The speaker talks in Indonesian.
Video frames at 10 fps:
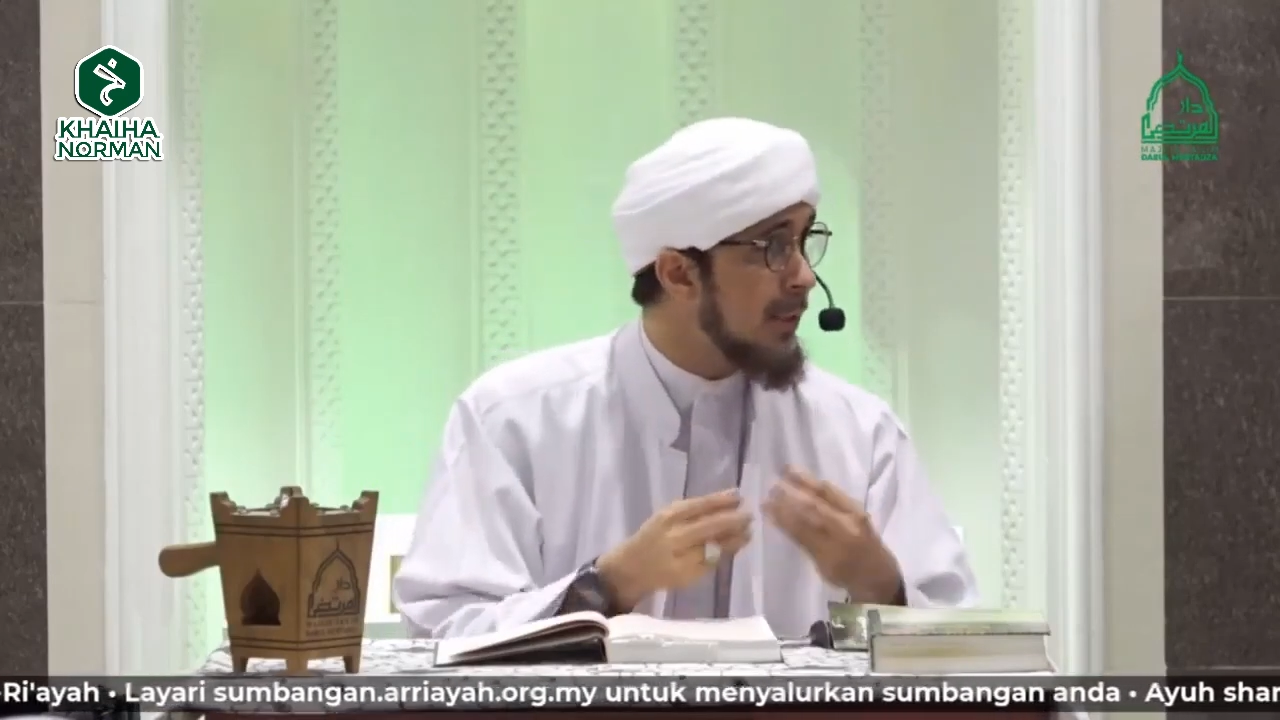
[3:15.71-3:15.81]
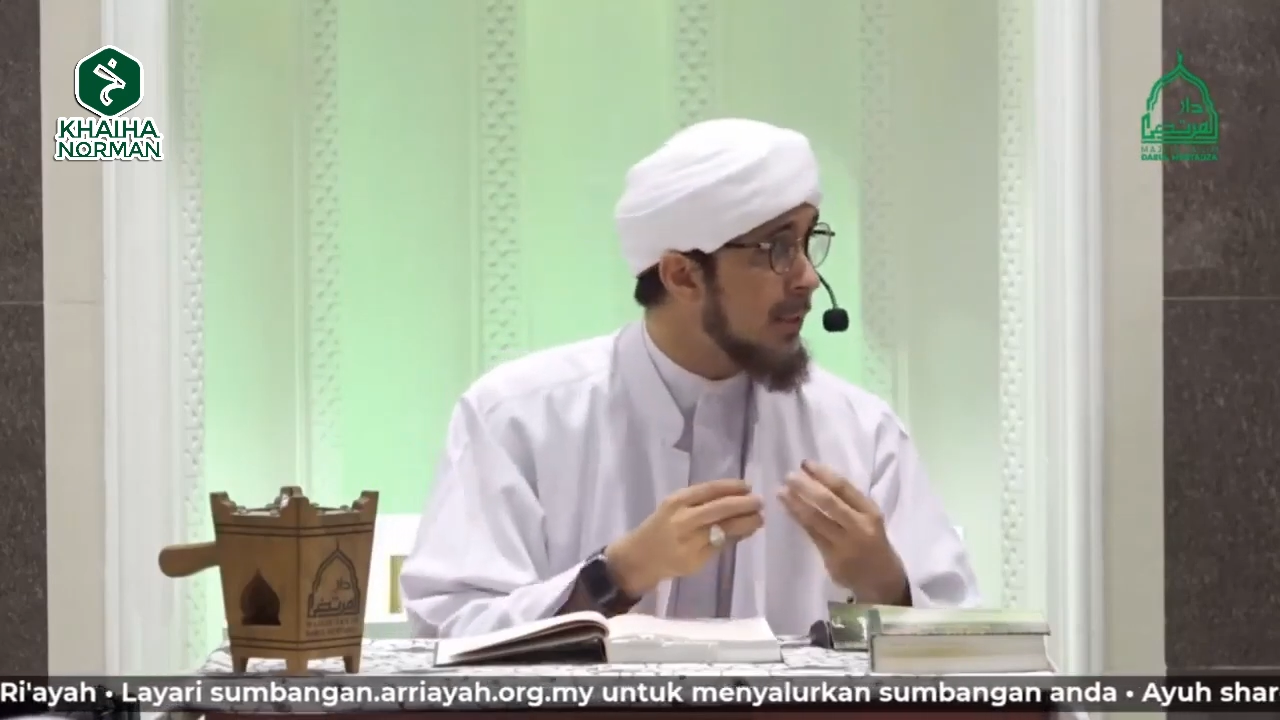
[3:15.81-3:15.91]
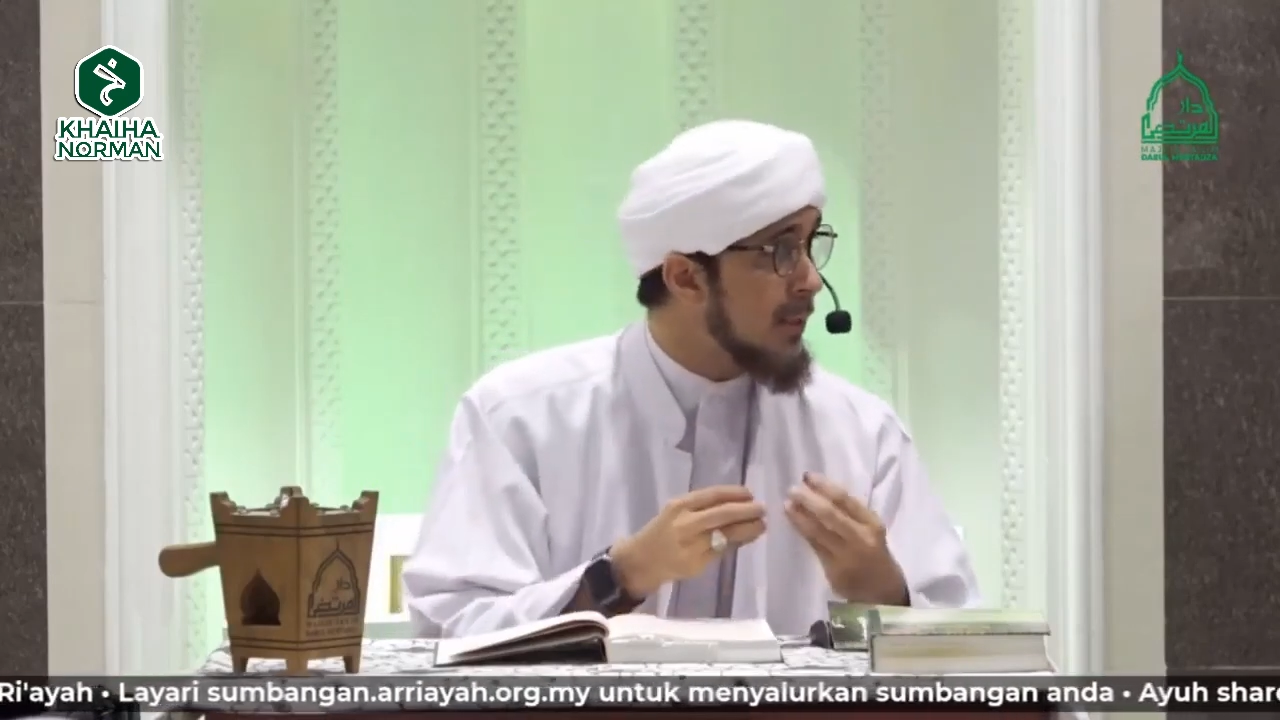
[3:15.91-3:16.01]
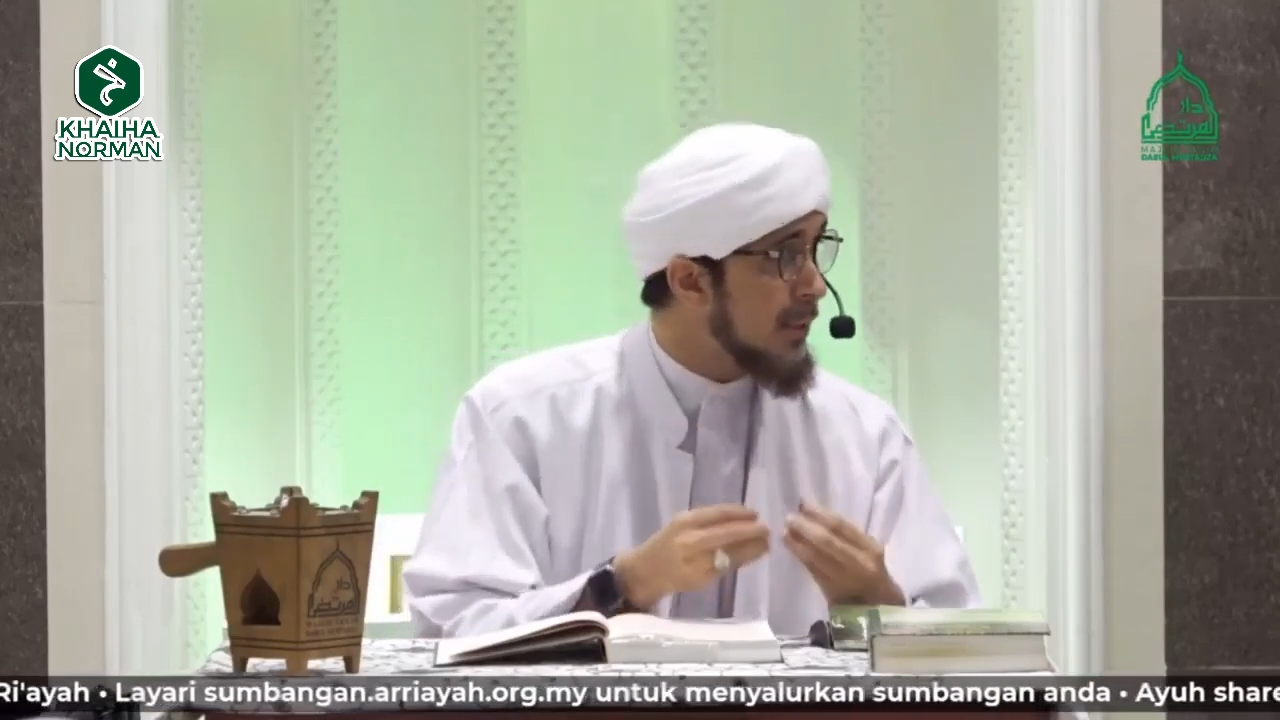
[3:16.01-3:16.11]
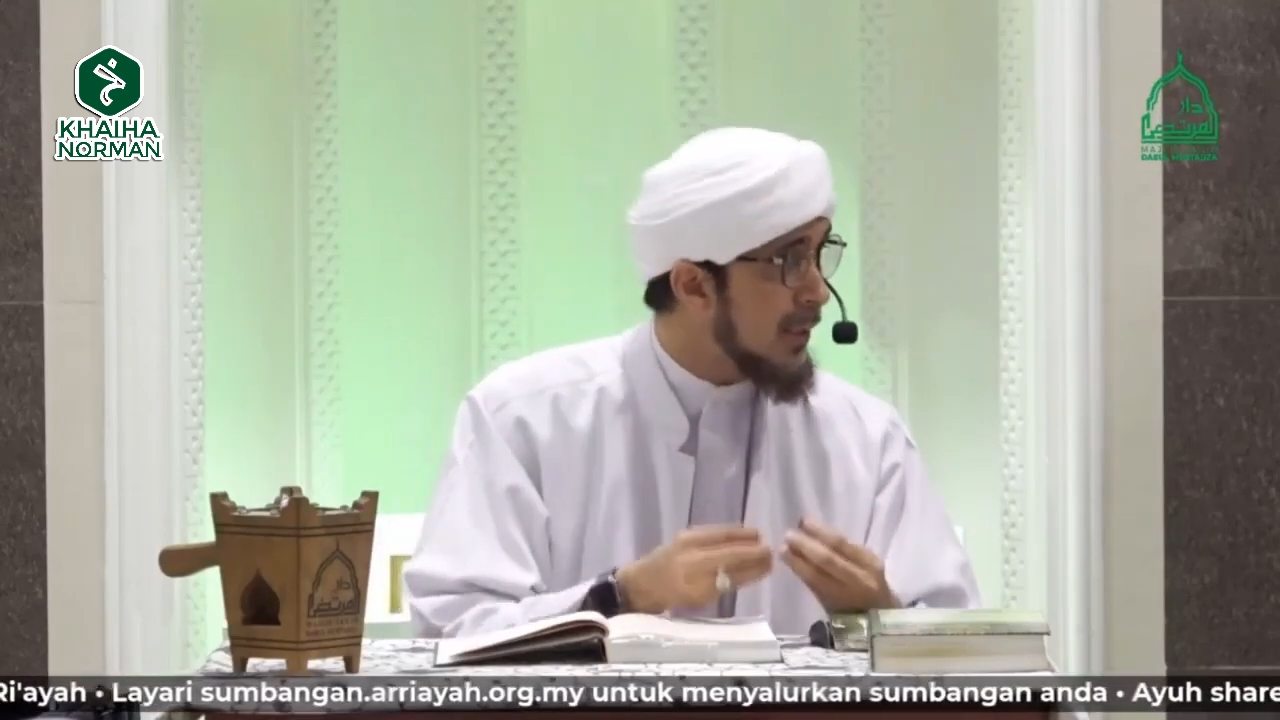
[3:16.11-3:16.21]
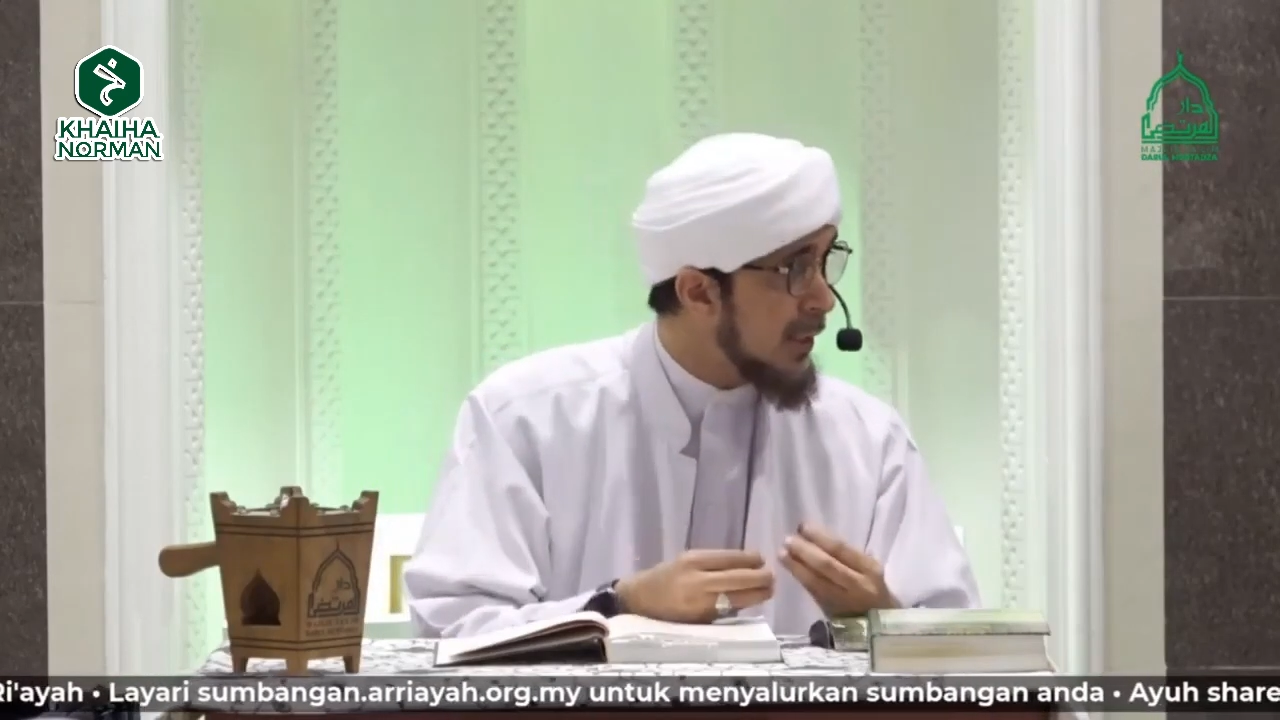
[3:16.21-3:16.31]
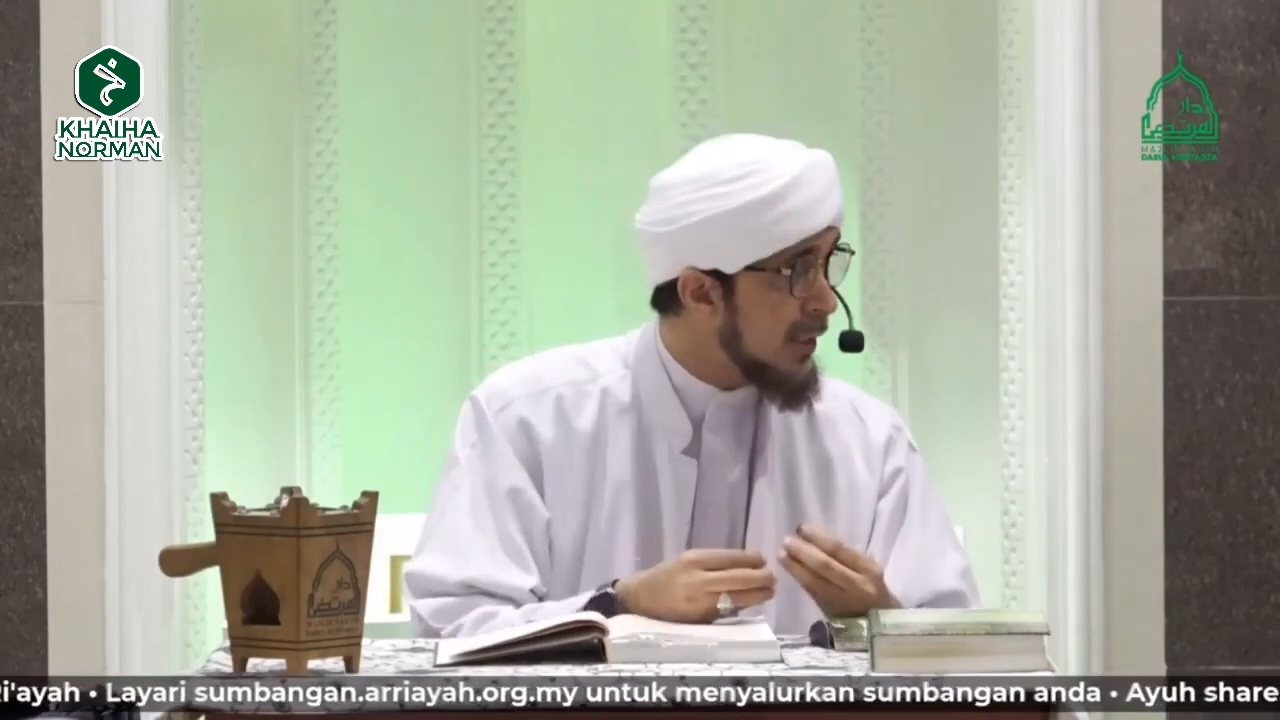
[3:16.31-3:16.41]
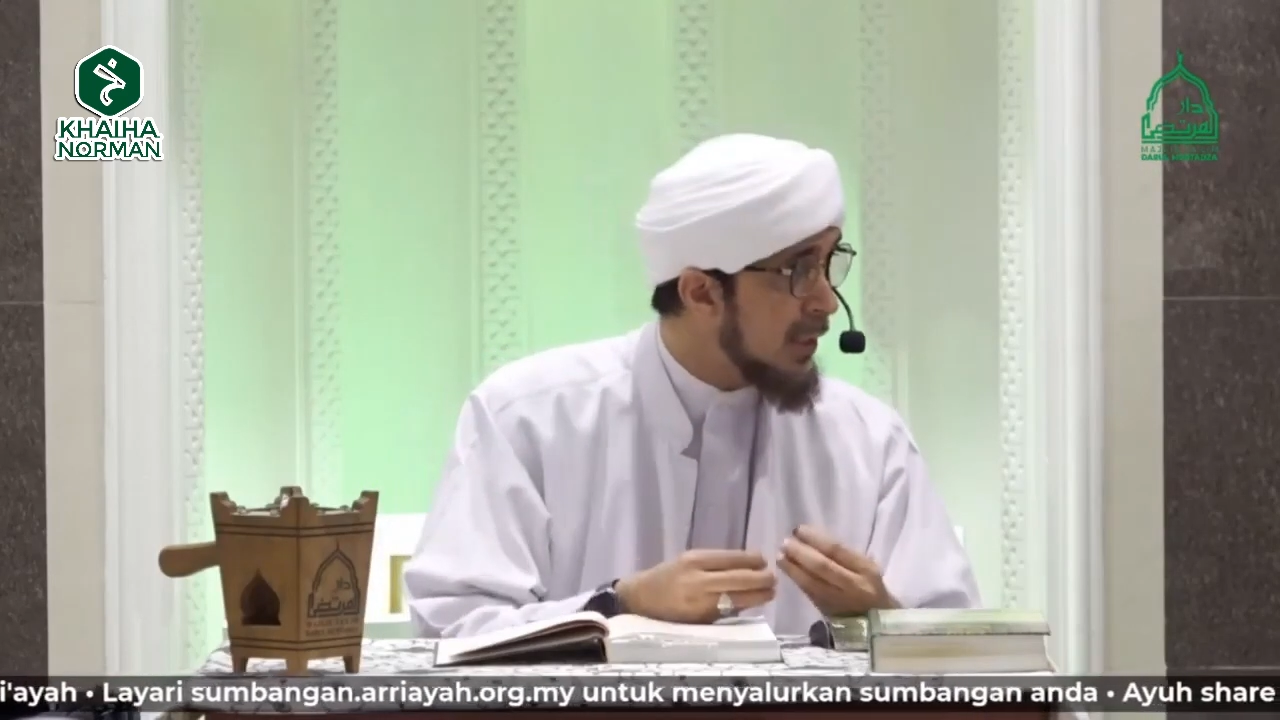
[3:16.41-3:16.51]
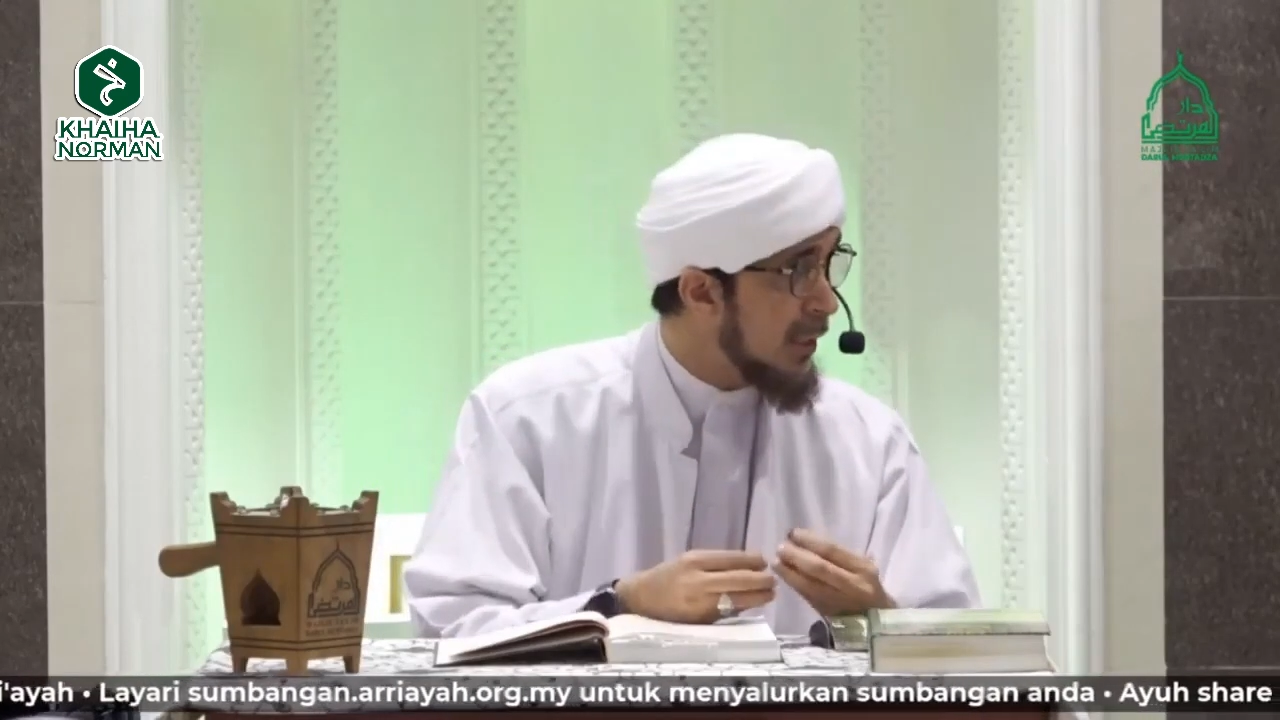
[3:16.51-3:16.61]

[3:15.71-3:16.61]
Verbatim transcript: terang-terangan